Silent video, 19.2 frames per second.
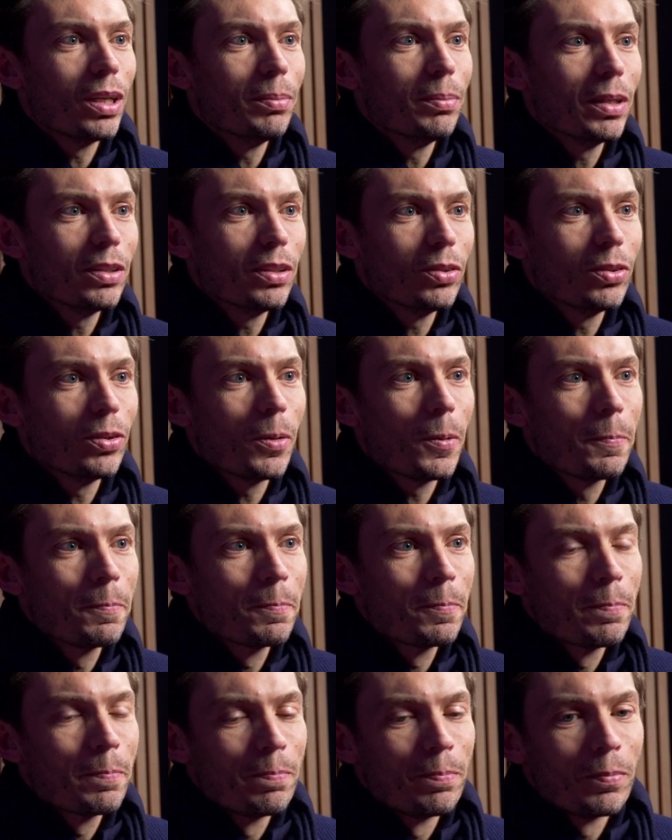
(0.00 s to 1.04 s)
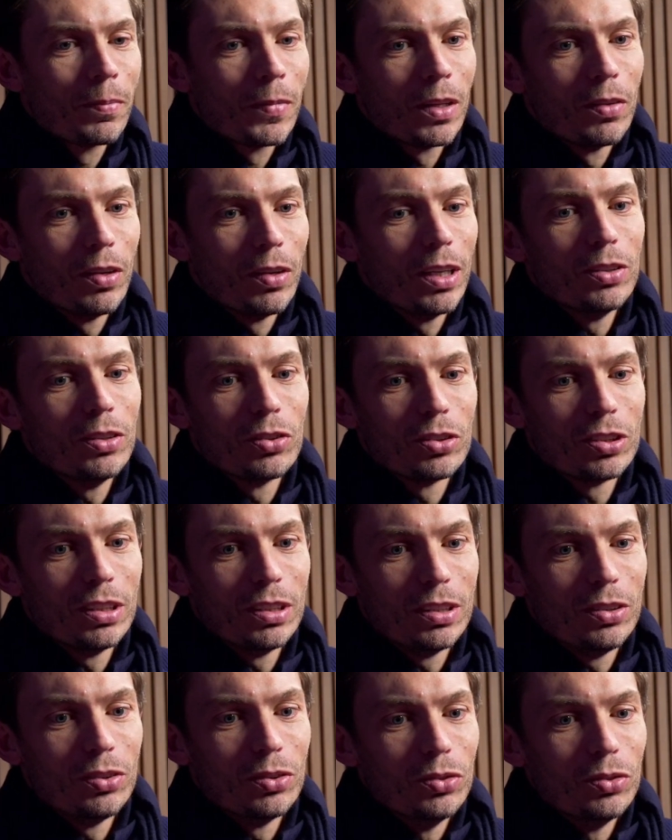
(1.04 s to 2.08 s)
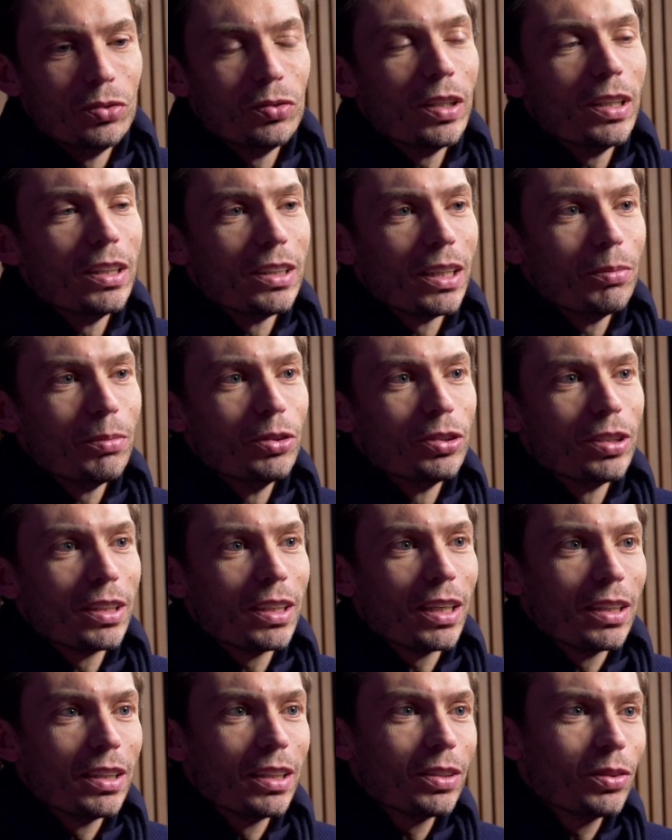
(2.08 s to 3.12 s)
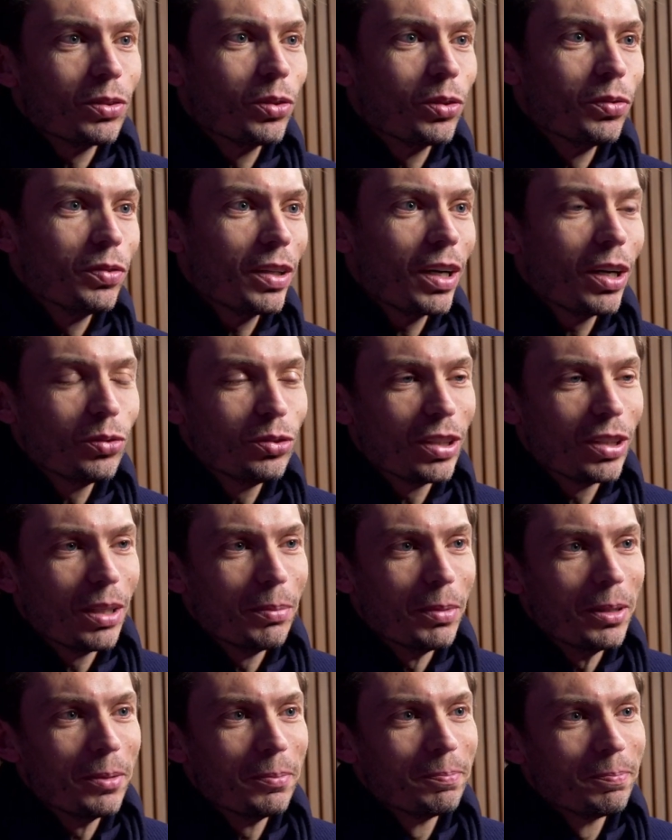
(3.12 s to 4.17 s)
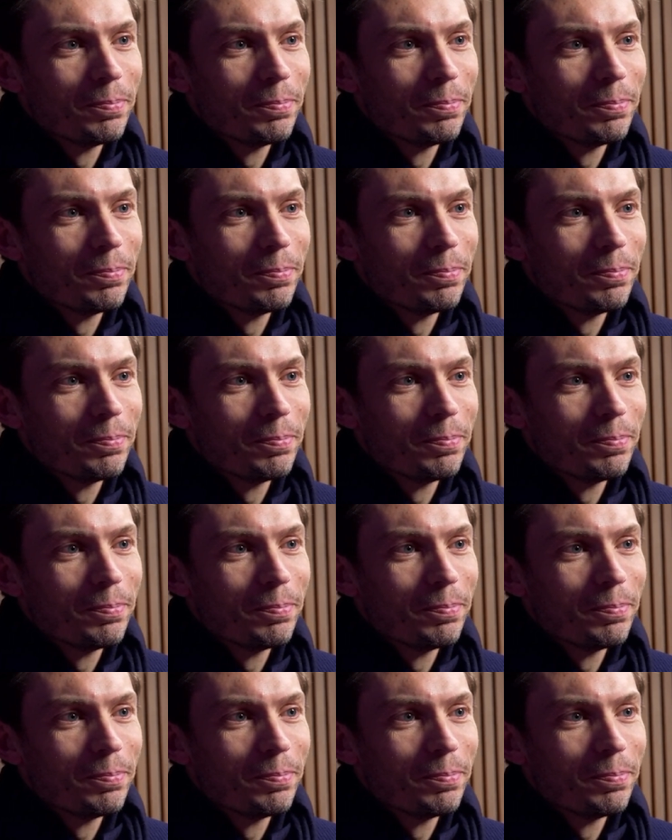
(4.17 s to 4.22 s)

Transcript: la main dans voilà, dans cette nouvelle étape de sa carrière. Donc on verra où ça l'amène.